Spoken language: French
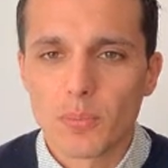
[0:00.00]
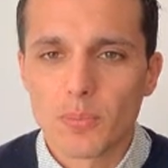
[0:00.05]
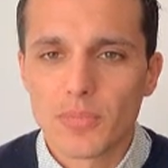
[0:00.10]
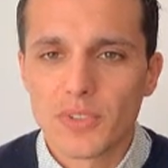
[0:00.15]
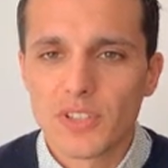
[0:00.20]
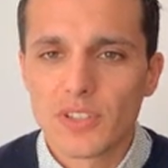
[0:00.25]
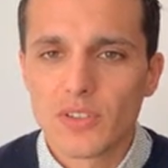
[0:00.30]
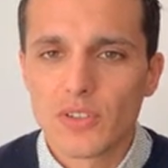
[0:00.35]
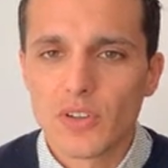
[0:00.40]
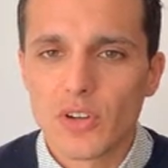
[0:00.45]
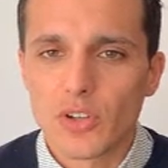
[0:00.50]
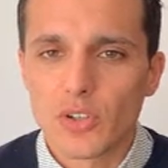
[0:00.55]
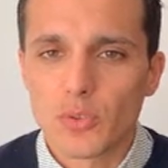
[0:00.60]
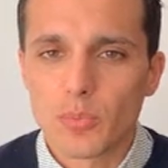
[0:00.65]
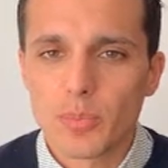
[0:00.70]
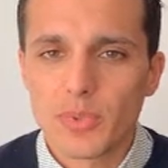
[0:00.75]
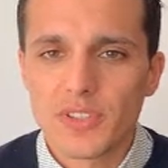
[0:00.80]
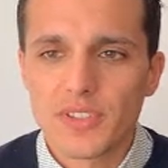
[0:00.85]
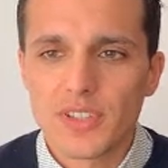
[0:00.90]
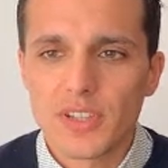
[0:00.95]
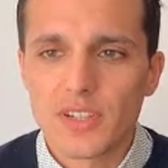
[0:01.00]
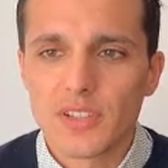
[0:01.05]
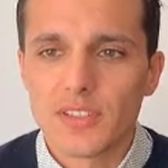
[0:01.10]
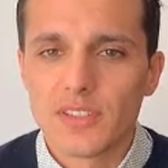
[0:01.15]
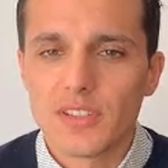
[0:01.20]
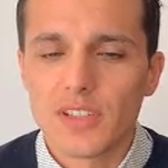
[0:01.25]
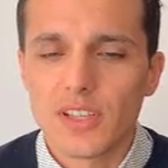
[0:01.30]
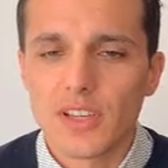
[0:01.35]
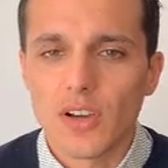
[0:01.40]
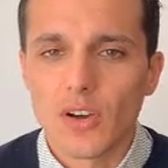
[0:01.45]
psychologue
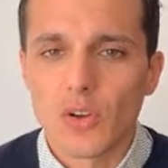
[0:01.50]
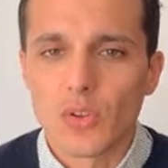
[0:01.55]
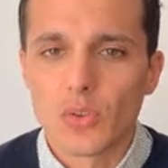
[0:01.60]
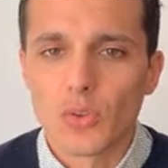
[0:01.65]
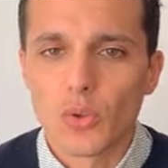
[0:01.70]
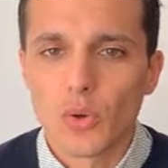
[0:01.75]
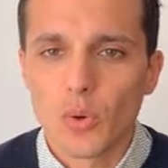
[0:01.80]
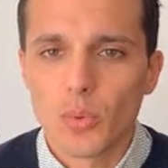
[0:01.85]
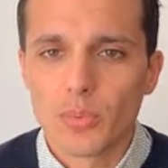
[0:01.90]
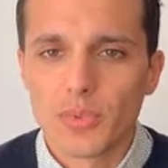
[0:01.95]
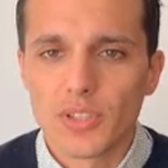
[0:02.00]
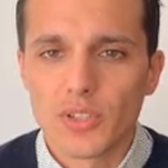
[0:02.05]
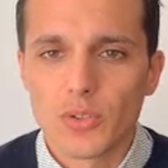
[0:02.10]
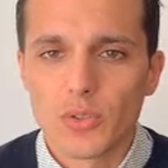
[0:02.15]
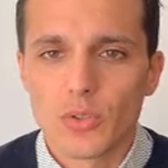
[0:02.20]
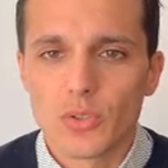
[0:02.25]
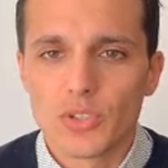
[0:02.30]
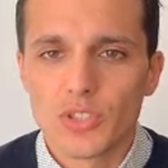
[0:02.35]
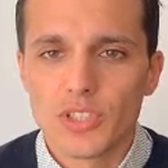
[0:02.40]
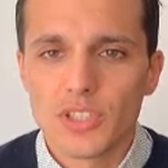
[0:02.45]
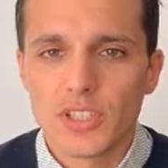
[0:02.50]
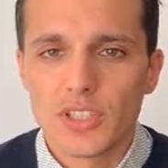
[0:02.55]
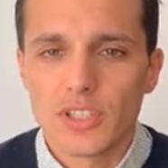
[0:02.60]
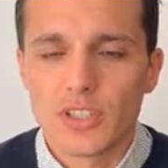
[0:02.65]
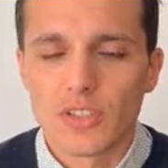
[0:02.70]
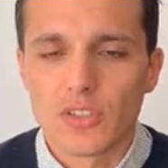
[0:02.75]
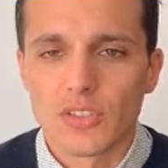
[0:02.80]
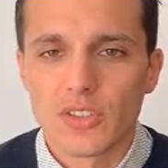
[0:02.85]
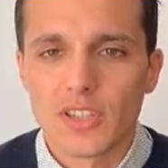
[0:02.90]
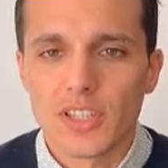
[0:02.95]
spécialisé en neuropsychologie
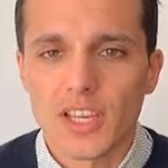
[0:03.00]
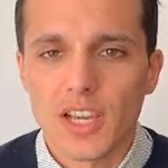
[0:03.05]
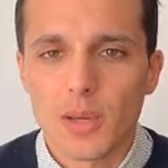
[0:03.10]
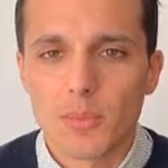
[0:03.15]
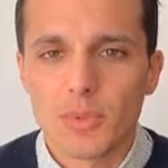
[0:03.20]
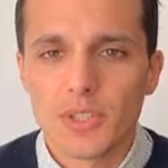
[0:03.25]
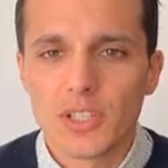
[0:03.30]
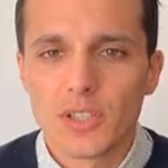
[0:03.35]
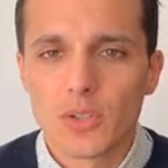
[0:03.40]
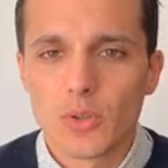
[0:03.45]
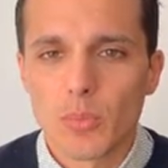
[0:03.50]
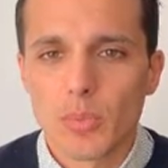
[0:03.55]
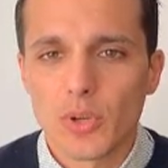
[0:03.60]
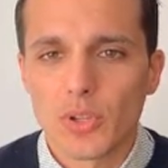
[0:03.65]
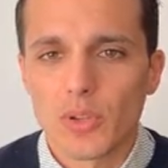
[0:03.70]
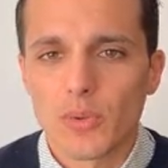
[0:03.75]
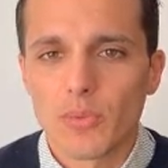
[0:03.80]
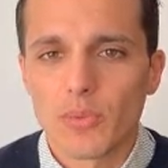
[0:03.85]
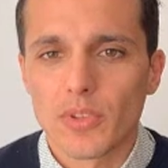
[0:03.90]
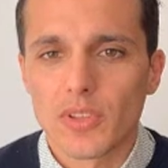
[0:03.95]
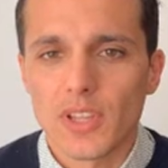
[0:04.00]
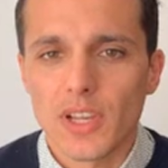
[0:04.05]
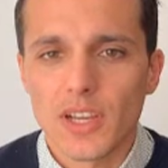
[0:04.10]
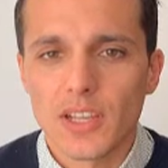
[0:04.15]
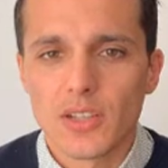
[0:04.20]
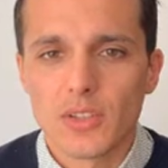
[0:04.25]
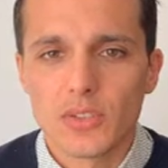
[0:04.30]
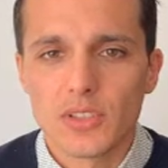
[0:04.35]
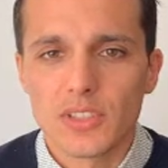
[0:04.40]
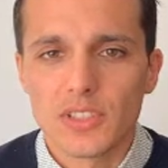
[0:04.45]
et en thérapie comportementale
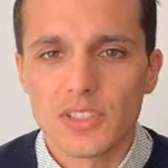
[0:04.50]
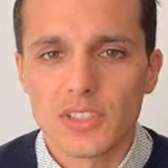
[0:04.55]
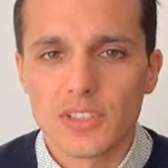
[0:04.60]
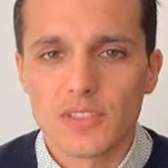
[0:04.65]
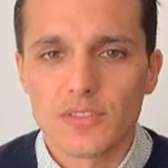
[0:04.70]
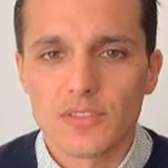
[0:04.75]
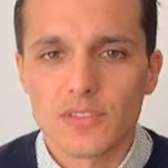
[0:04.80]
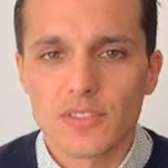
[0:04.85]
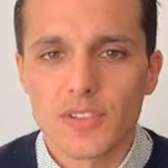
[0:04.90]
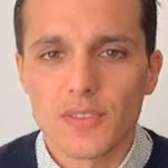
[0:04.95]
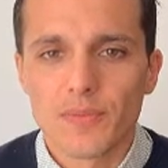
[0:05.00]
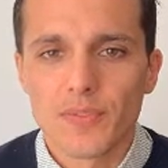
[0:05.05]
et cognitive.